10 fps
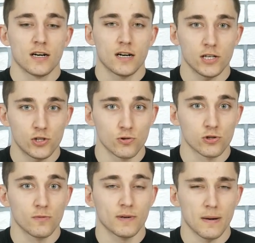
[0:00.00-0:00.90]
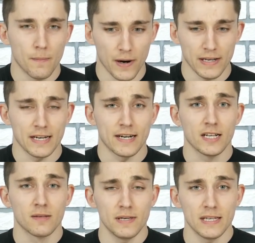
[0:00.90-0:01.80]
Хочу, чтобы компания
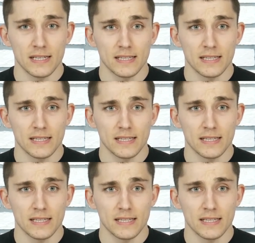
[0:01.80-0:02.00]
Realme